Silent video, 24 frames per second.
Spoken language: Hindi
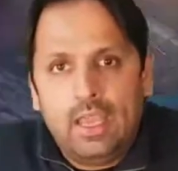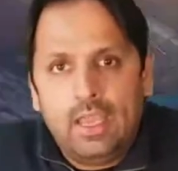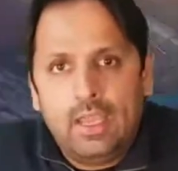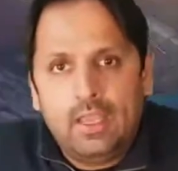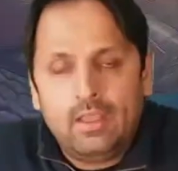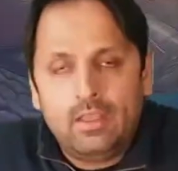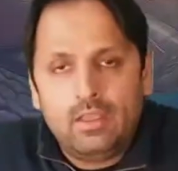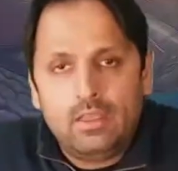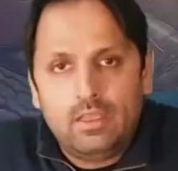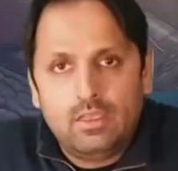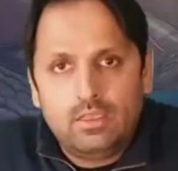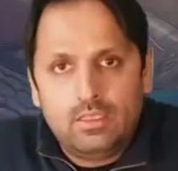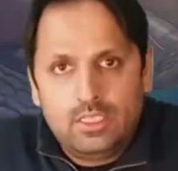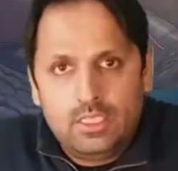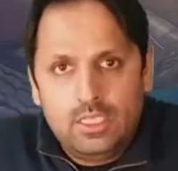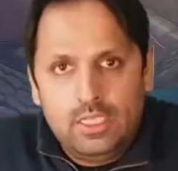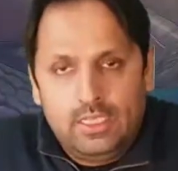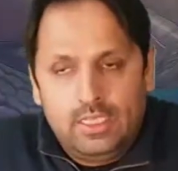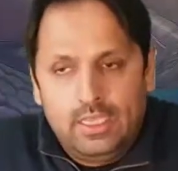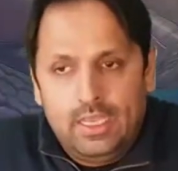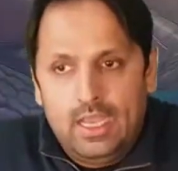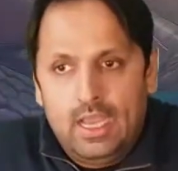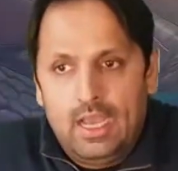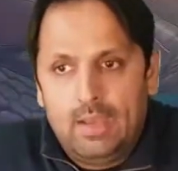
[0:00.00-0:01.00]
है
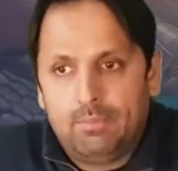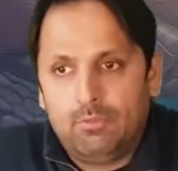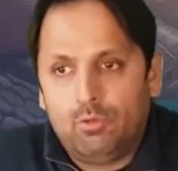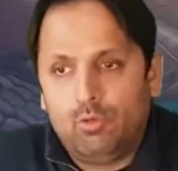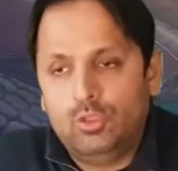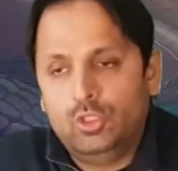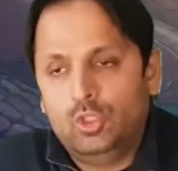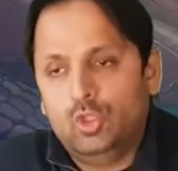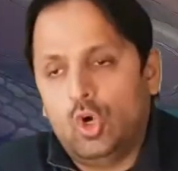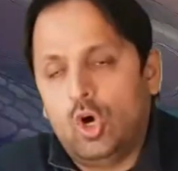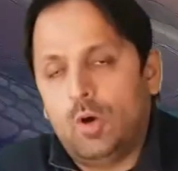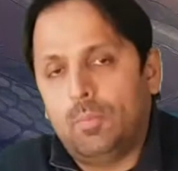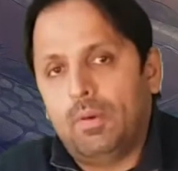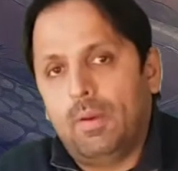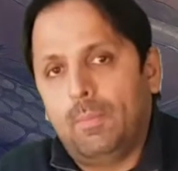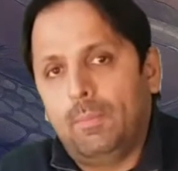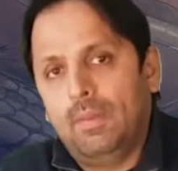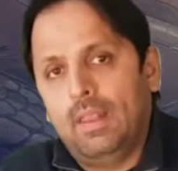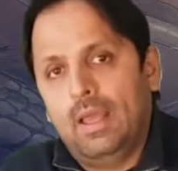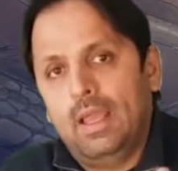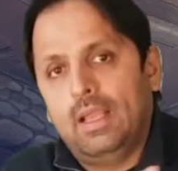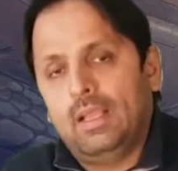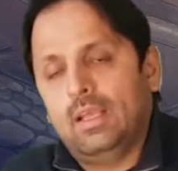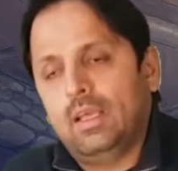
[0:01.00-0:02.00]
ठीक है आप कोई जॉब
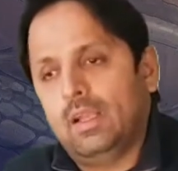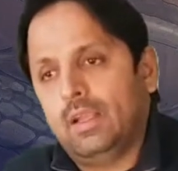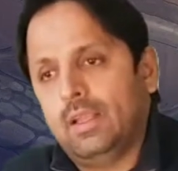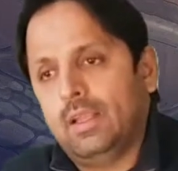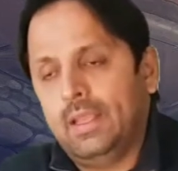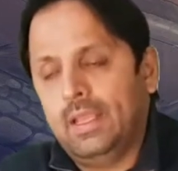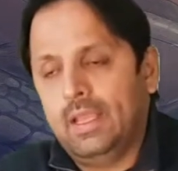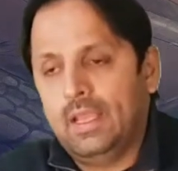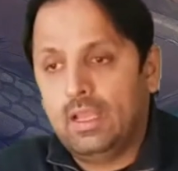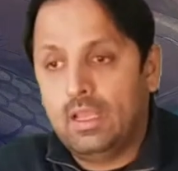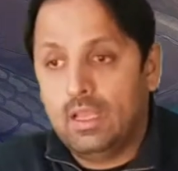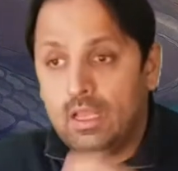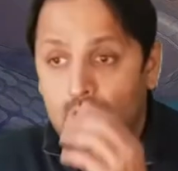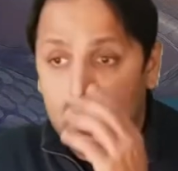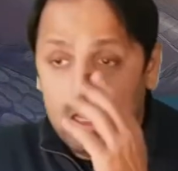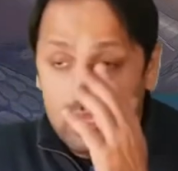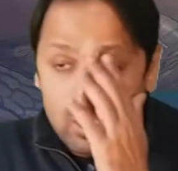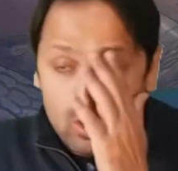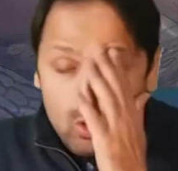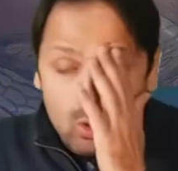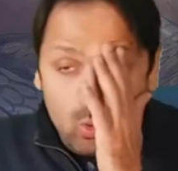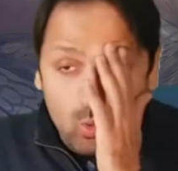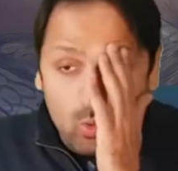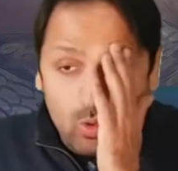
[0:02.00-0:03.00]
अप्लाई कर रहे हैं
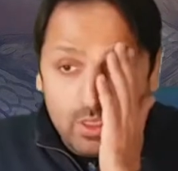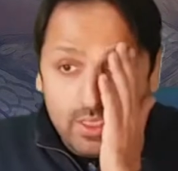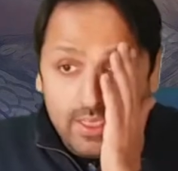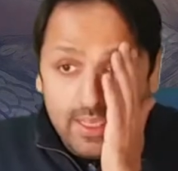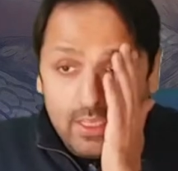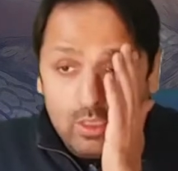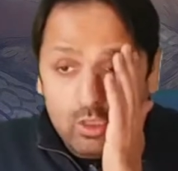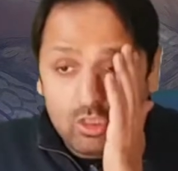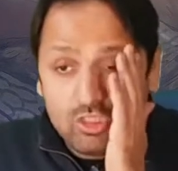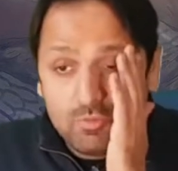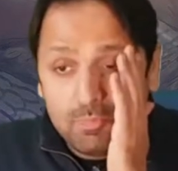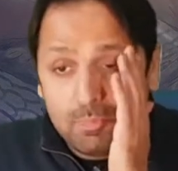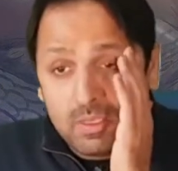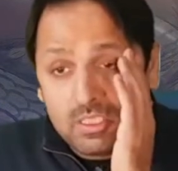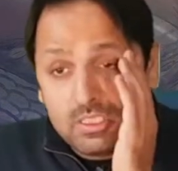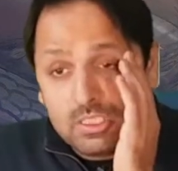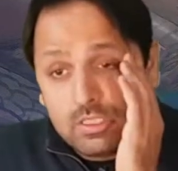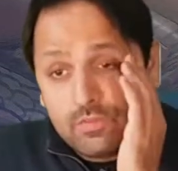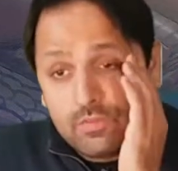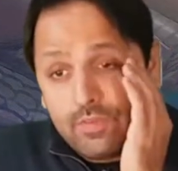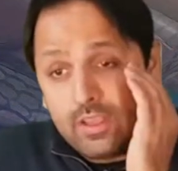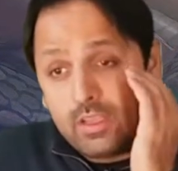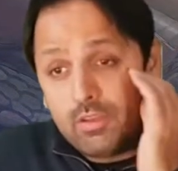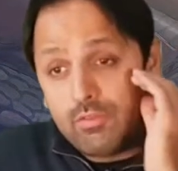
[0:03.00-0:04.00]
तो ये जो
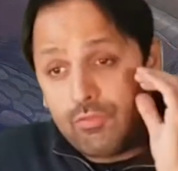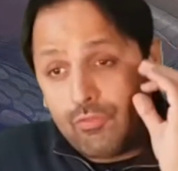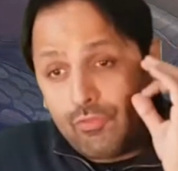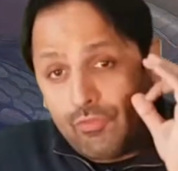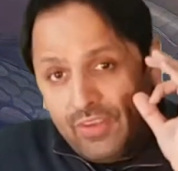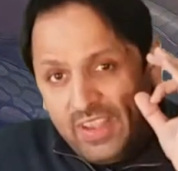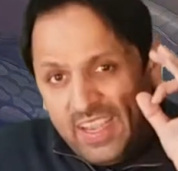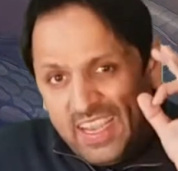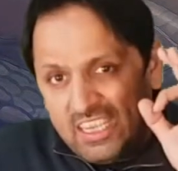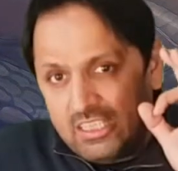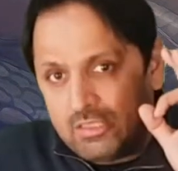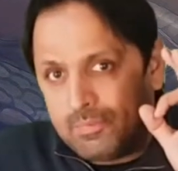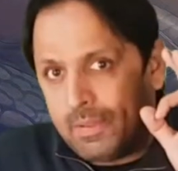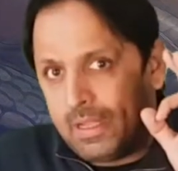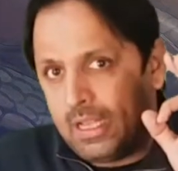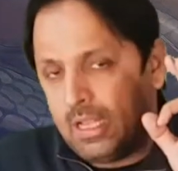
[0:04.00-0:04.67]
स्पेसिफिक फील्ड्स